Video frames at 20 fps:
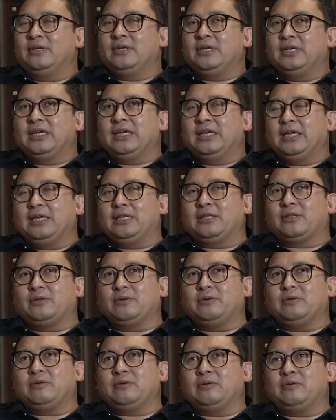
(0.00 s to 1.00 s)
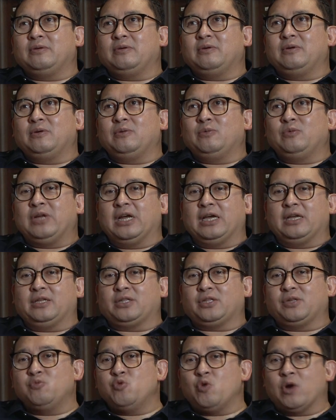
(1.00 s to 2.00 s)
Itu. itu iya. udah
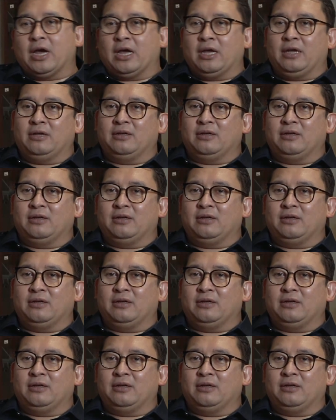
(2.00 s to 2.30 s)
semua.